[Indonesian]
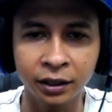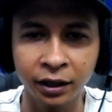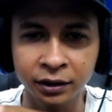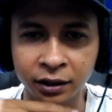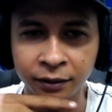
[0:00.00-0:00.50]
ini
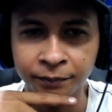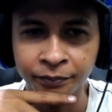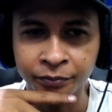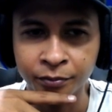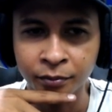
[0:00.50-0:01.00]
guys ya.
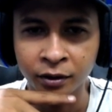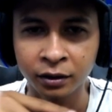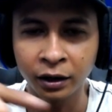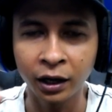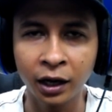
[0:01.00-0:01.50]

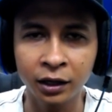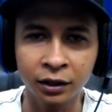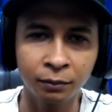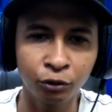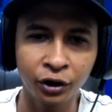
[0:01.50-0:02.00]
Dan
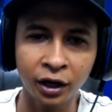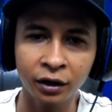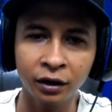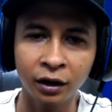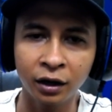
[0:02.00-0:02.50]

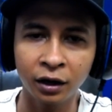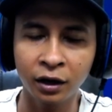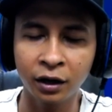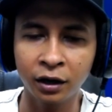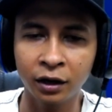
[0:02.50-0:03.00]
kemudian
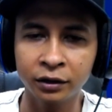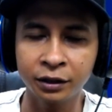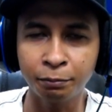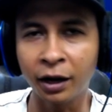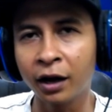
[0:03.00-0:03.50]
uh,
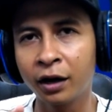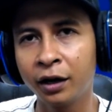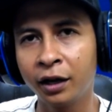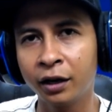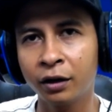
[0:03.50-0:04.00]
si player
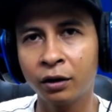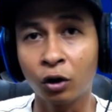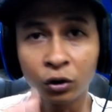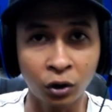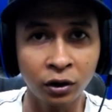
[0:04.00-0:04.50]
ini
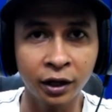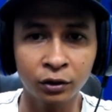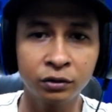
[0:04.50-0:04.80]
nonton ya